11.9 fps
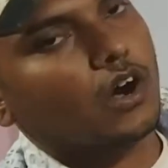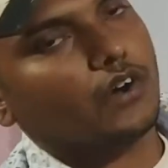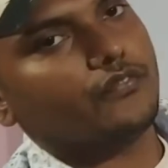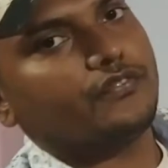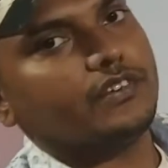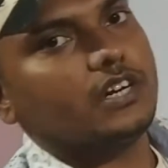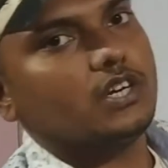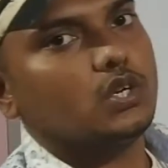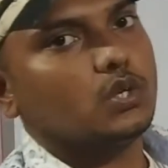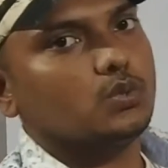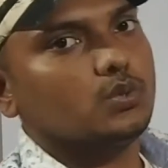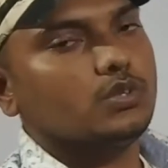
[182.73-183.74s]
और फिगर
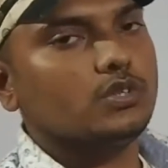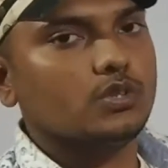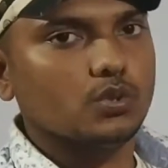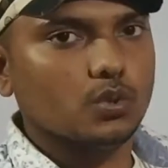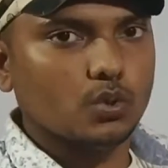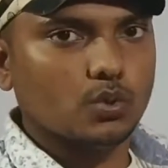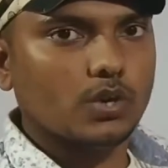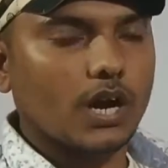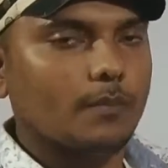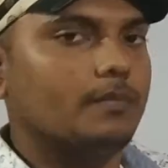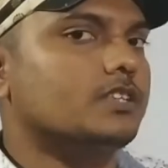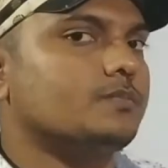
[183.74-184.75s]
टू दोनों
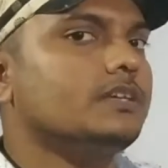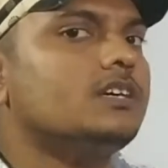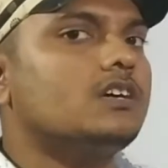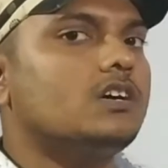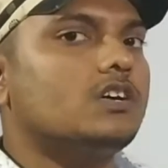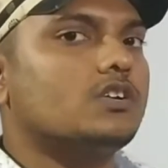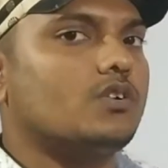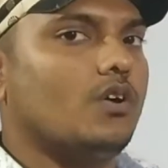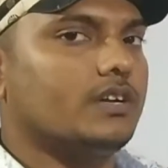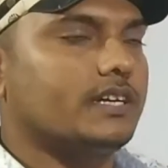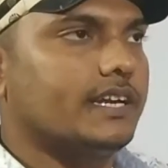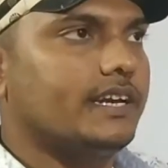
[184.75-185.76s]
आपस में
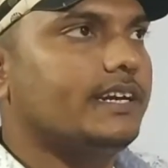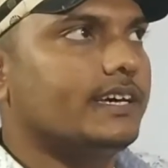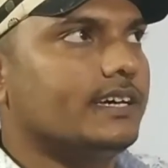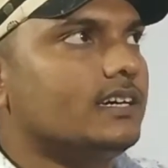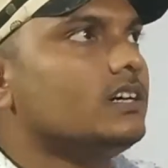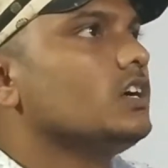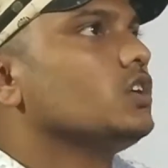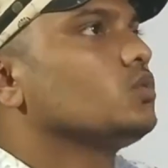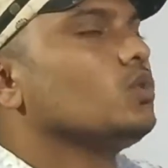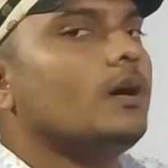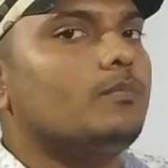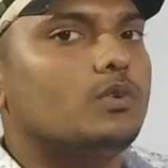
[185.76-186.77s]
कॉन्ग्रेंट है
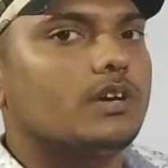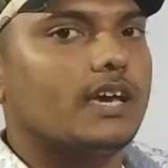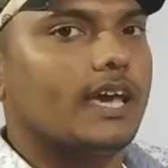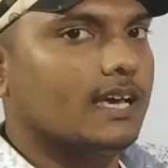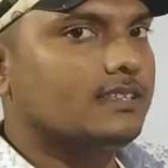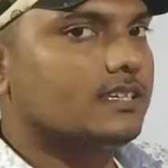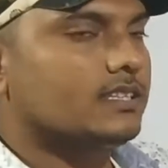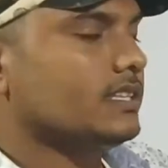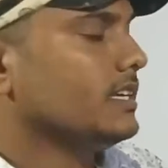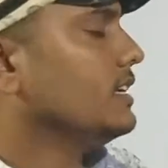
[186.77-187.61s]
तो हम लोग कह सकते